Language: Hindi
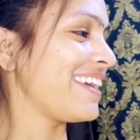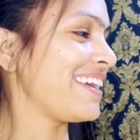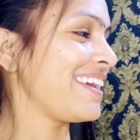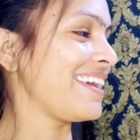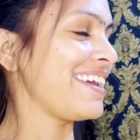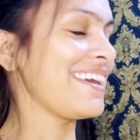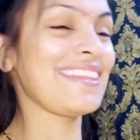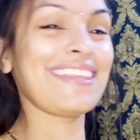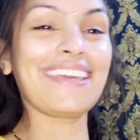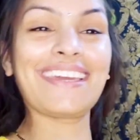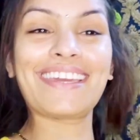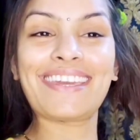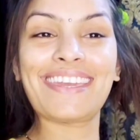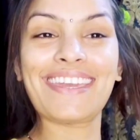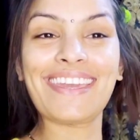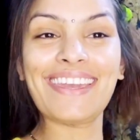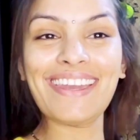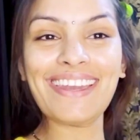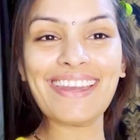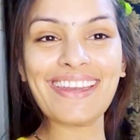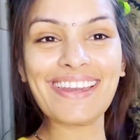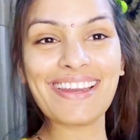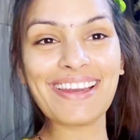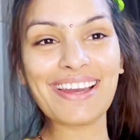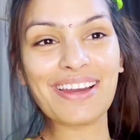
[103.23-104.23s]
ये देखिए
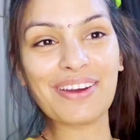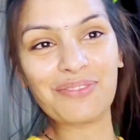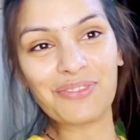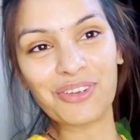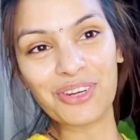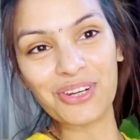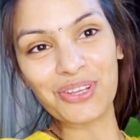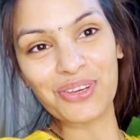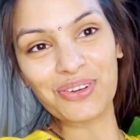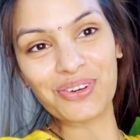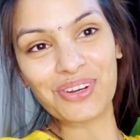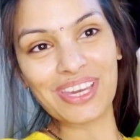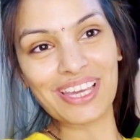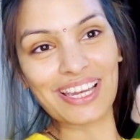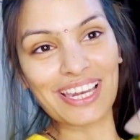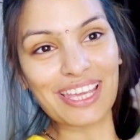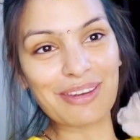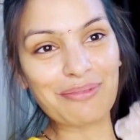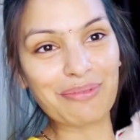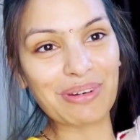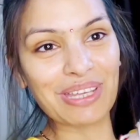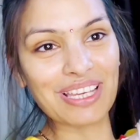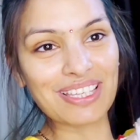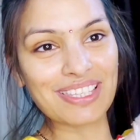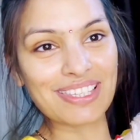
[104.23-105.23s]
वीडियो के
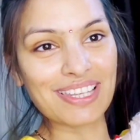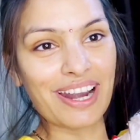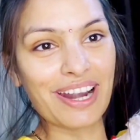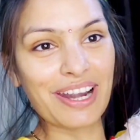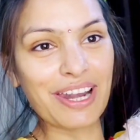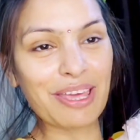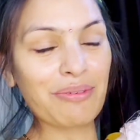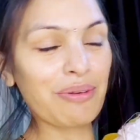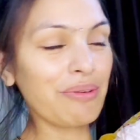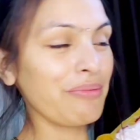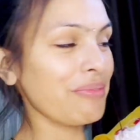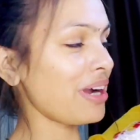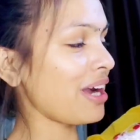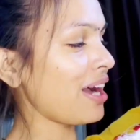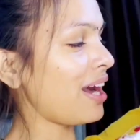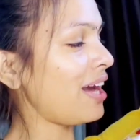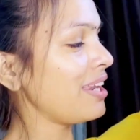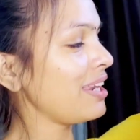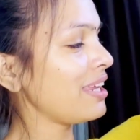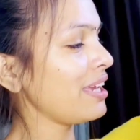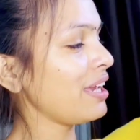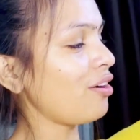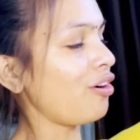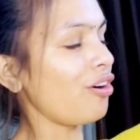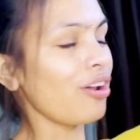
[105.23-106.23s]
लिए मैंने साड़ी भी मंगा
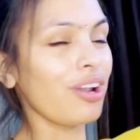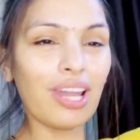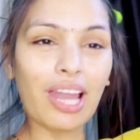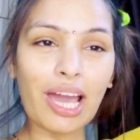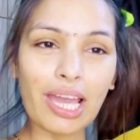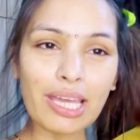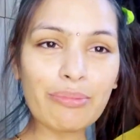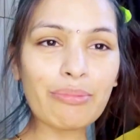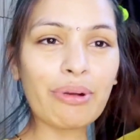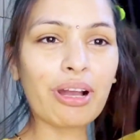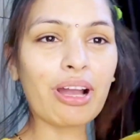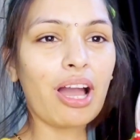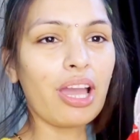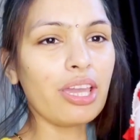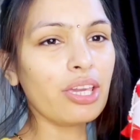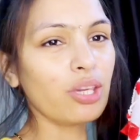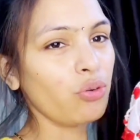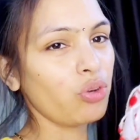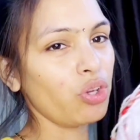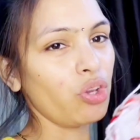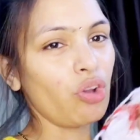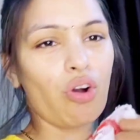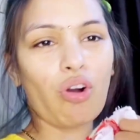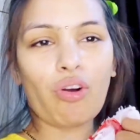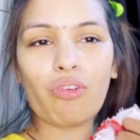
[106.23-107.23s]
ली ऑनलाइन मंगाई
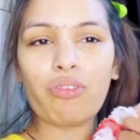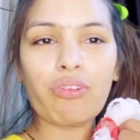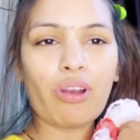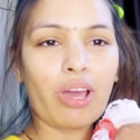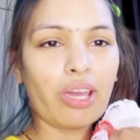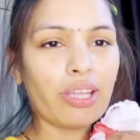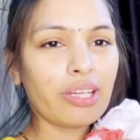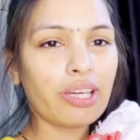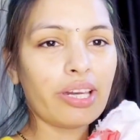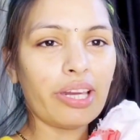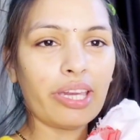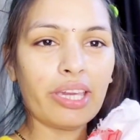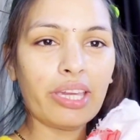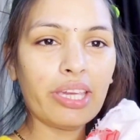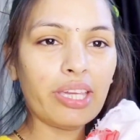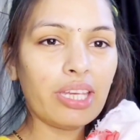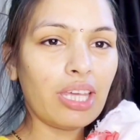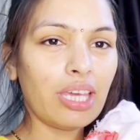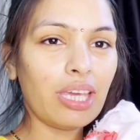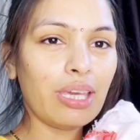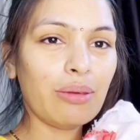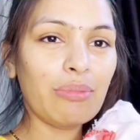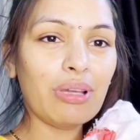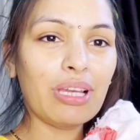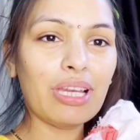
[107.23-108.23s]
क्योंकि ऑफलाइन कहीं
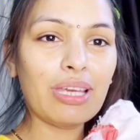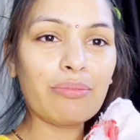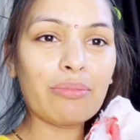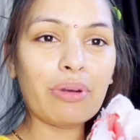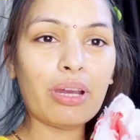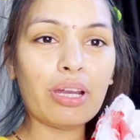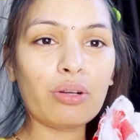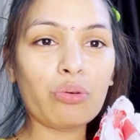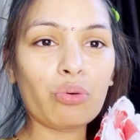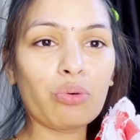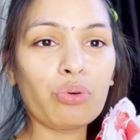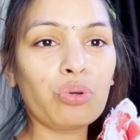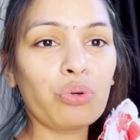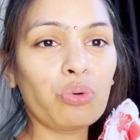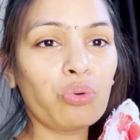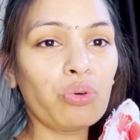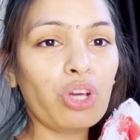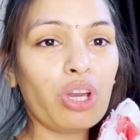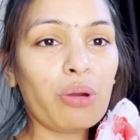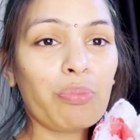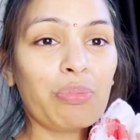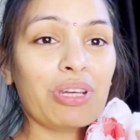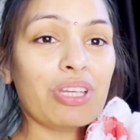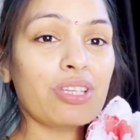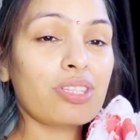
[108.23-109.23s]
नहीं मिली मैं ढूंढ
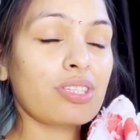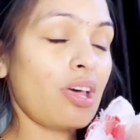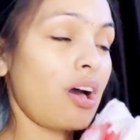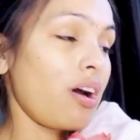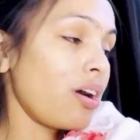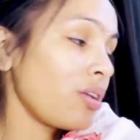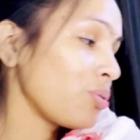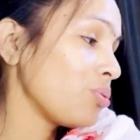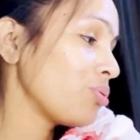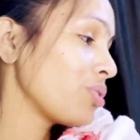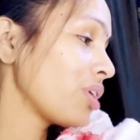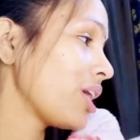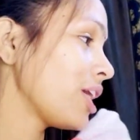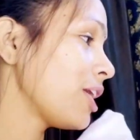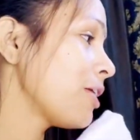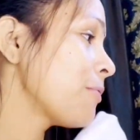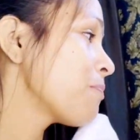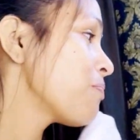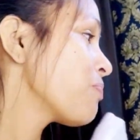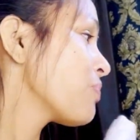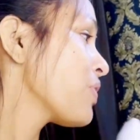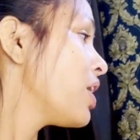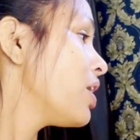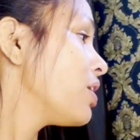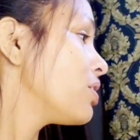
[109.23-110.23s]
ढूंढ के परेशान हो गई
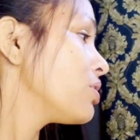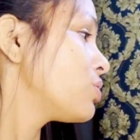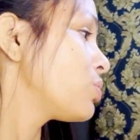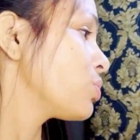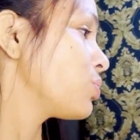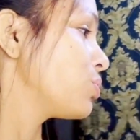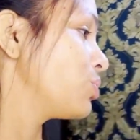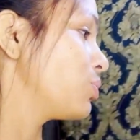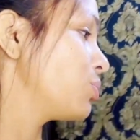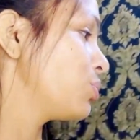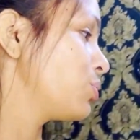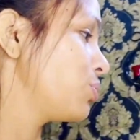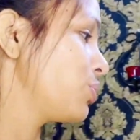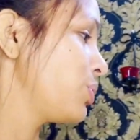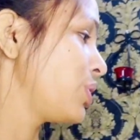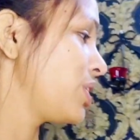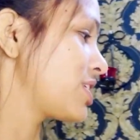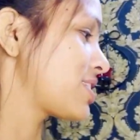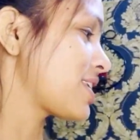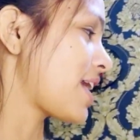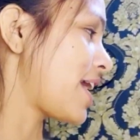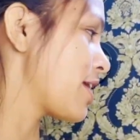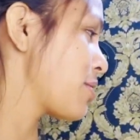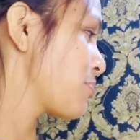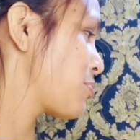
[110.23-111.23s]
तो
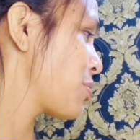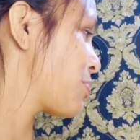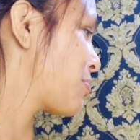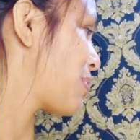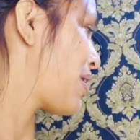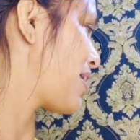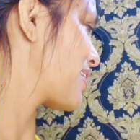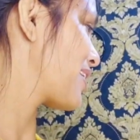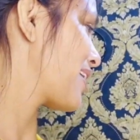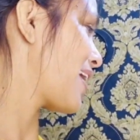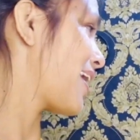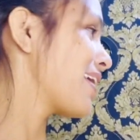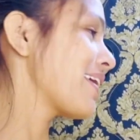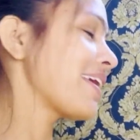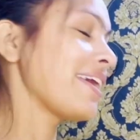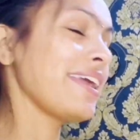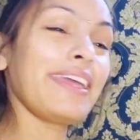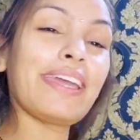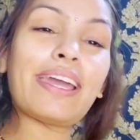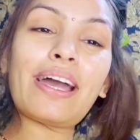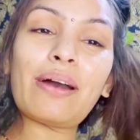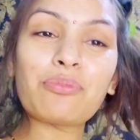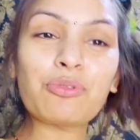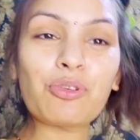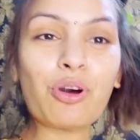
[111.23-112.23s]
ये साड़ी भी हमारी आ गई
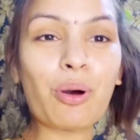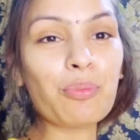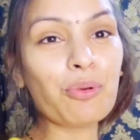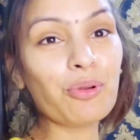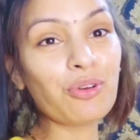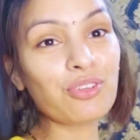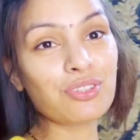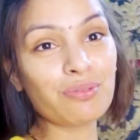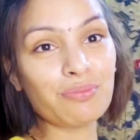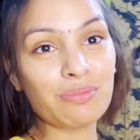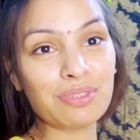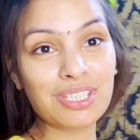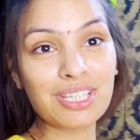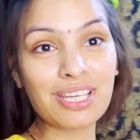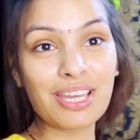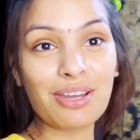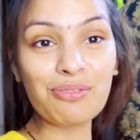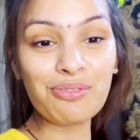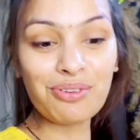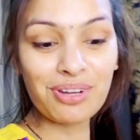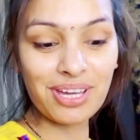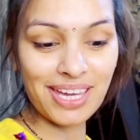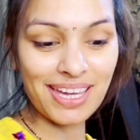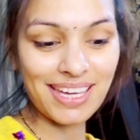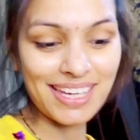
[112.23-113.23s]
है अब तो आप लोग समझ गए
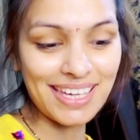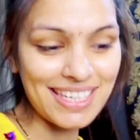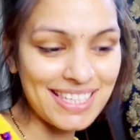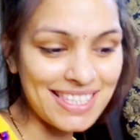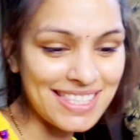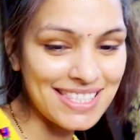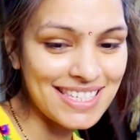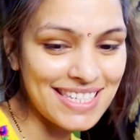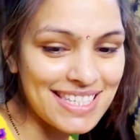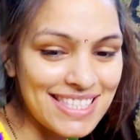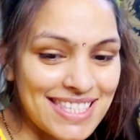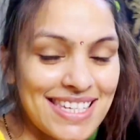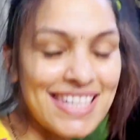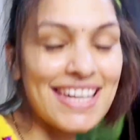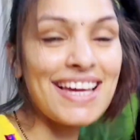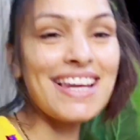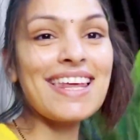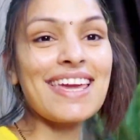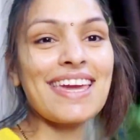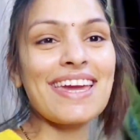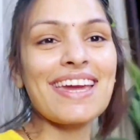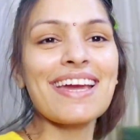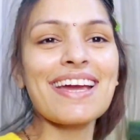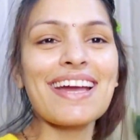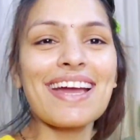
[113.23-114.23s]
होंगे किस चीज़ के
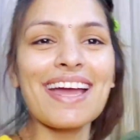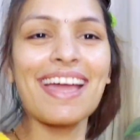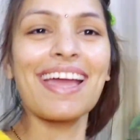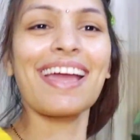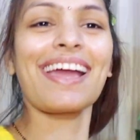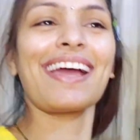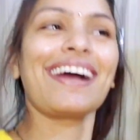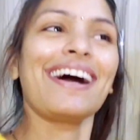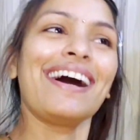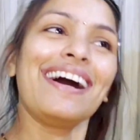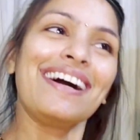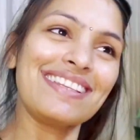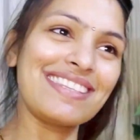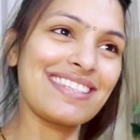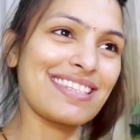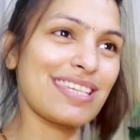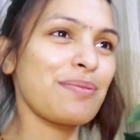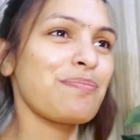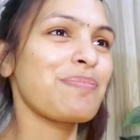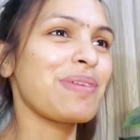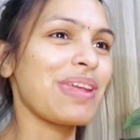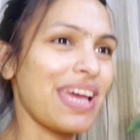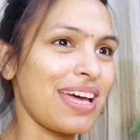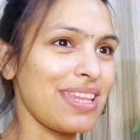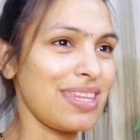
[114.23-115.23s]
लिए हाँ
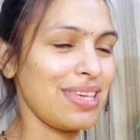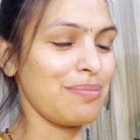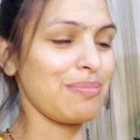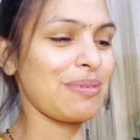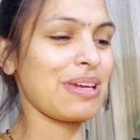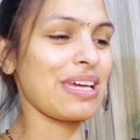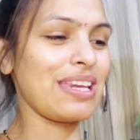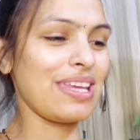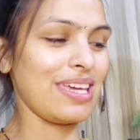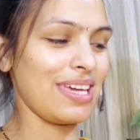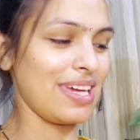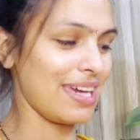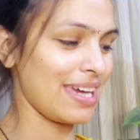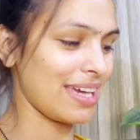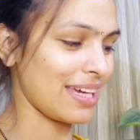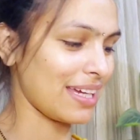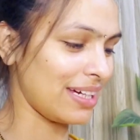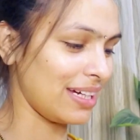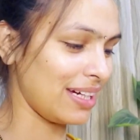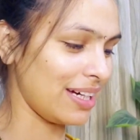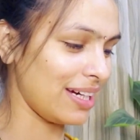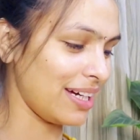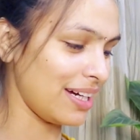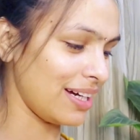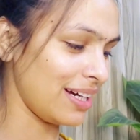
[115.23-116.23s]
जी प्रियादीप के लिए
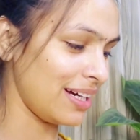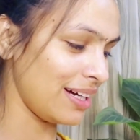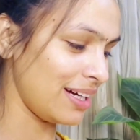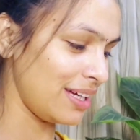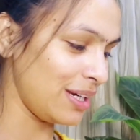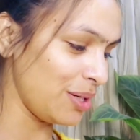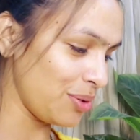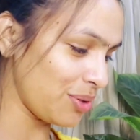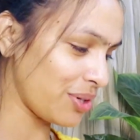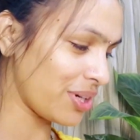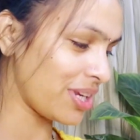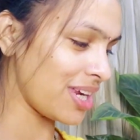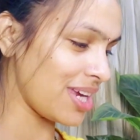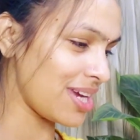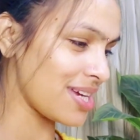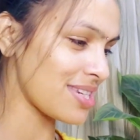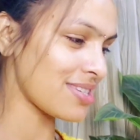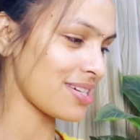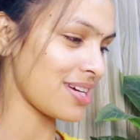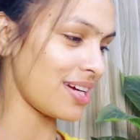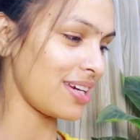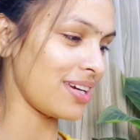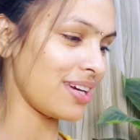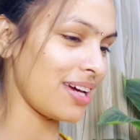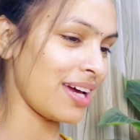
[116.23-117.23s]
एक लुक
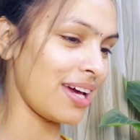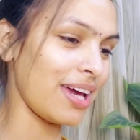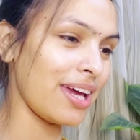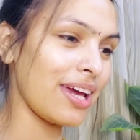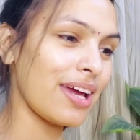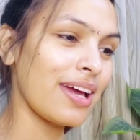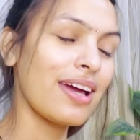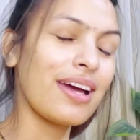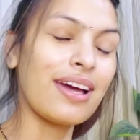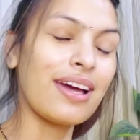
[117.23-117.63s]
क्रिएट करना है